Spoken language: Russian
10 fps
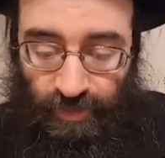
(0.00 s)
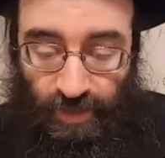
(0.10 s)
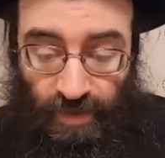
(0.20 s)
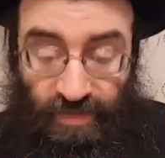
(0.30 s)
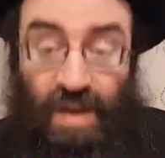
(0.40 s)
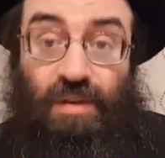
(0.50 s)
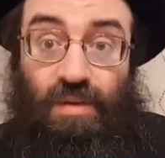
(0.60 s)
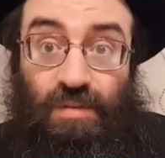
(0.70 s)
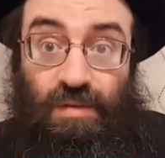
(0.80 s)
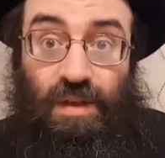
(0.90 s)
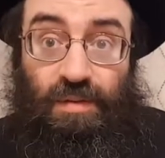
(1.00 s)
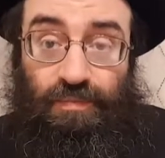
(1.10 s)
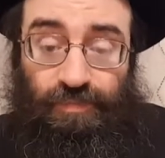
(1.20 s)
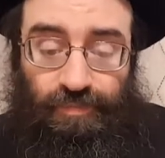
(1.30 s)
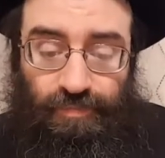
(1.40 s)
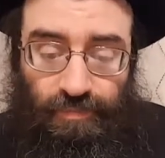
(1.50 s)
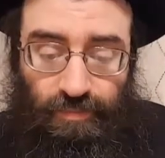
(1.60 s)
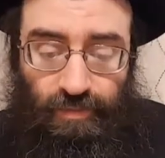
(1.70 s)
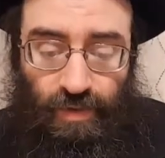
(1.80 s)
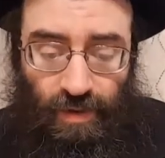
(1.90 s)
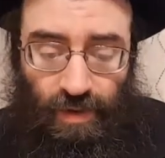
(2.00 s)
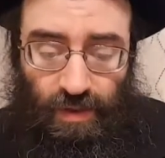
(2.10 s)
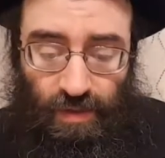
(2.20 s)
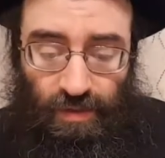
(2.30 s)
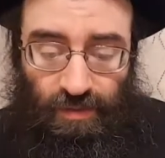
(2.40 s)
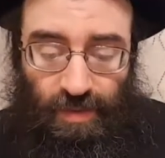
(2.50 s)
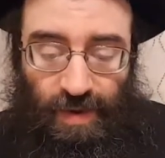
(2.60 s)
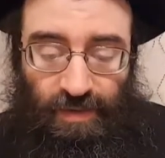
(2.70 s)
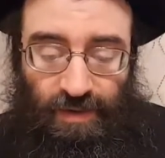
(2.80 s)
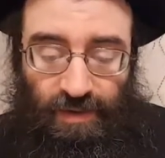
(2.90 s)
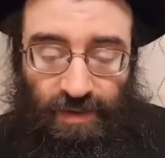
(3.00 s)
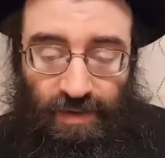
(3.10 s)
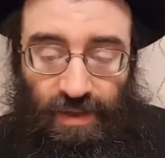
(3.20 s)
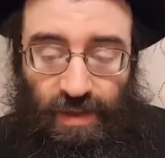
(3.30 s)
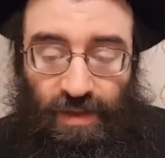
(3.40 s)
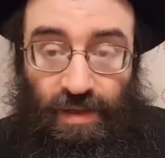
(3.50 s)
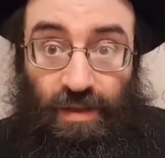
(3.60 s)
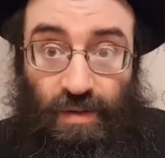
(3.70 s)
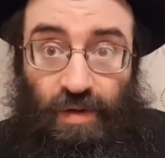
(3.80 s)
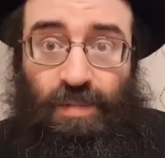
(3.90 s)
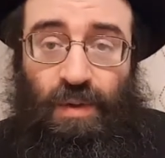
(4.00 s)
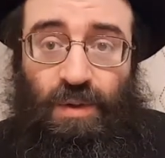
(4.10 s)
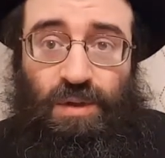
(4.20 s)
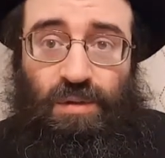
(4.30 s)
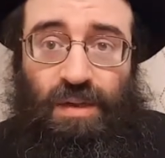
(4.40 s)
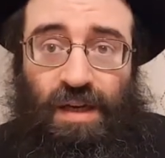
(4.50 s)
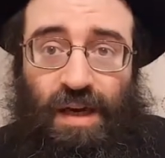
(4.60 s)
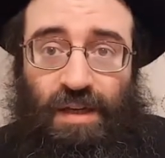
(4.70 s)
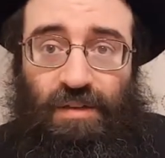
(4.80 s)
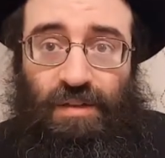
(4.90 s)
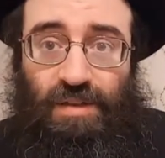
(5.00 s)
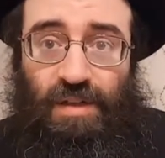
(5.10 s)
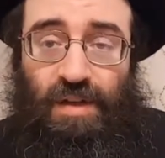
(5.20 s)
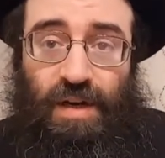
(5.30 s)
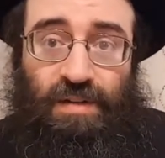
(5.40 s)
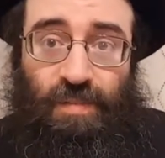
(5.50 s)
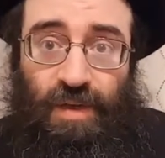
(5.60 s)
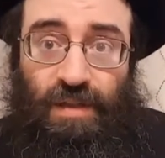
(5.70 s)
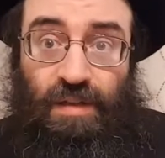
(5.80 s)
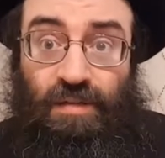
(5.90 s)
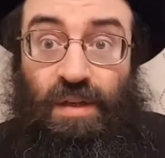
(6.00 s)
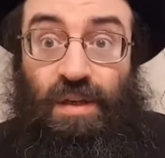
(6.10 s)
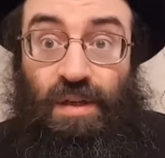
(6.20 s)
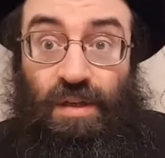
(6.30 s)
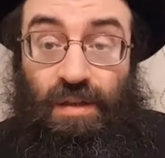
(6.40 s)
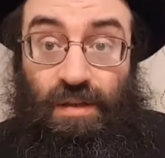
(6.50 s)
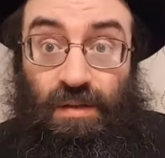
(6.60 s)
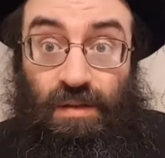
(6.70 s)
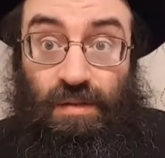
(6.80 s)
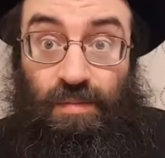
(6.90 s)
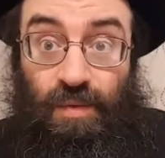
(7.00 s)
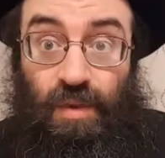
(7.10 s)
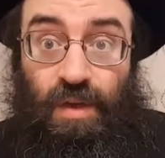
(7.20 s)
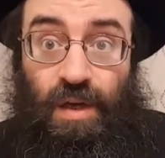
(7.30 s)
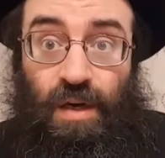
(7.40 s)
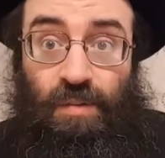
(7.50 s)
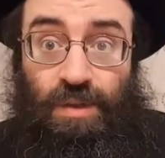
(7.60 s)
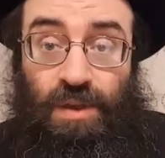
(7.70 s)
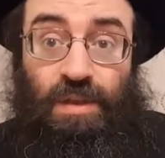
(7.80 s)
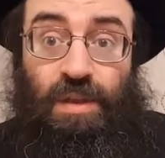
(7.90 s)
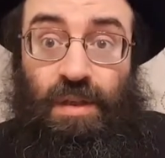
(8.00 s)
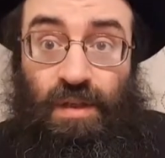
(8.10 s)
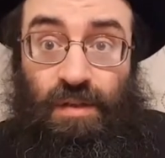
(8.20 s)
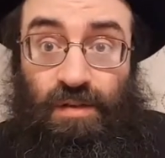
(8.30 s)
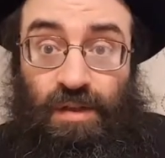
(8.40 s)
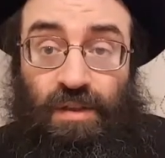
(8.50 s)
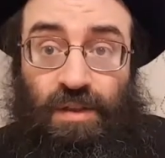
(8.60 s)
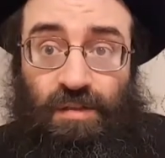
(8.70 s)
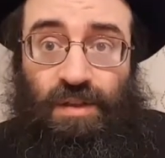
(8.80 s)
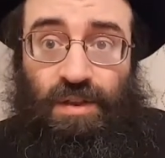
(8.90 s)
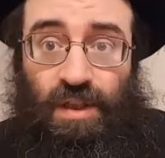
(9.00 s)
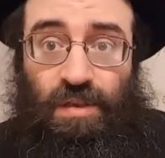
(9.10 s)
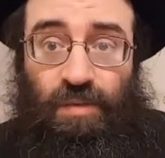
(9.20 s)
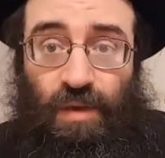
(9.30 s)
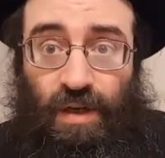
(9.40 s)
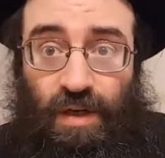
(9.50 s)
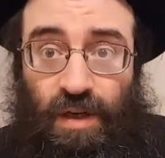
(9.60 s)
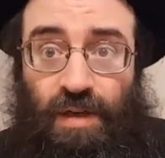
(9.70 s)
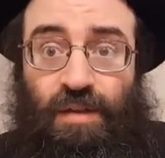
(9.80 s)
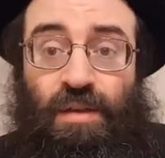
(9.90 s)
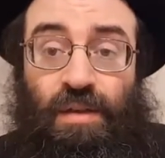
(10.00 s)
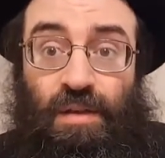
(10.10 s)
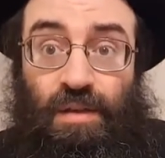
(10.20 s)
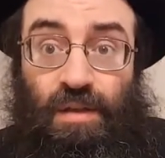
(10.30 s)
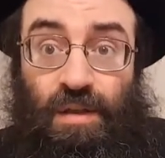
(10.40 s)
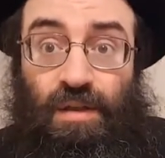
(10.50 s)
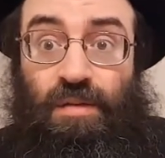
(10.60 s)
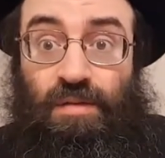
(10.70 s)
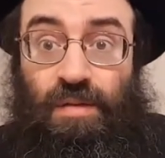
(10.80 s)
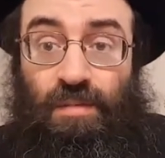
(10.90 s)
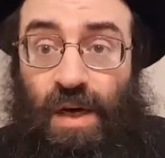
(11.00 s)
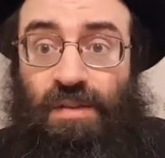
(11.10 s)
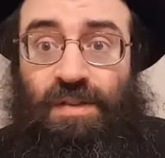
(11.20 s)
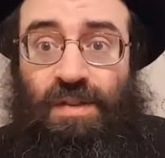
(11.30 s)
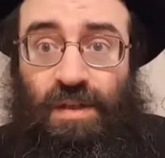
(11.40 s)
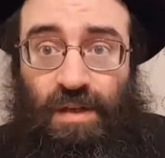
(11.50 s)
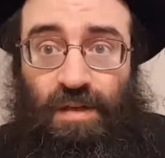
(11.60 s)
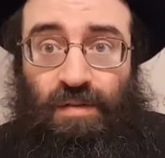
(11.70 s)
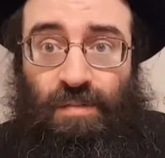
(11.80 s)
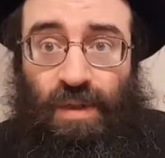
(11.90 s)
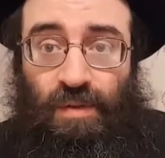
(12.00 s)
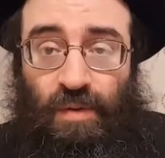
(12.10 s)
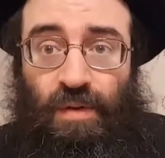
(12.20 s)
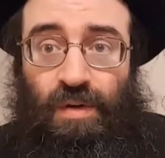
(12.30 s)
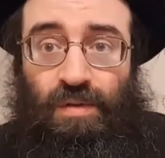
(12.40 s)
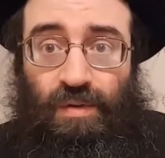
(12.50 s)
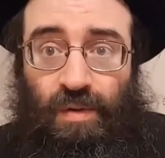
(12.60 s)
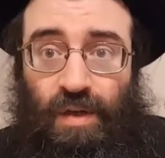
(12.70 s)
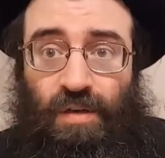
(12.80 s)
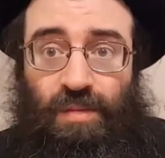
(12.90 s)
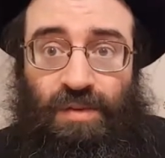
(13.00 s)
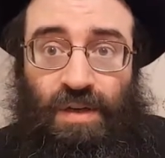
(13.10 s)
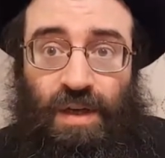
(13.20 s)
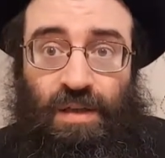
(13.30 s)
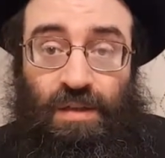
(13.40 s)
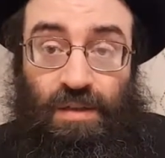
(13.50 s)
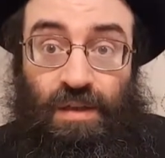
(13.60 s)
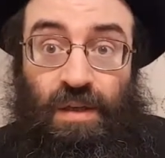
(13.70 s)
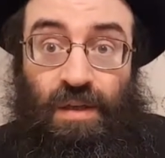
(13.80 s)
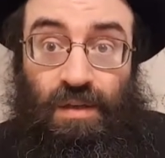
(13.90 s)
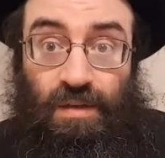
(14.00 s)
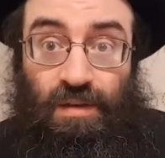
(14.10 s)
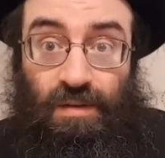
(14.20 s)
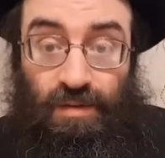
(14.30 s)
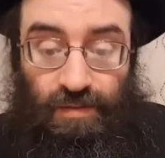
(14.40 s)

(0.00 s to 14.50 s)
трефное. Вейлу, да. И добавок и кровь, похоже, не удаляли. То есть целый ряд запретов, многие общины делали в течение многих лет и в Манси, и в Монро, и в других местах. И э,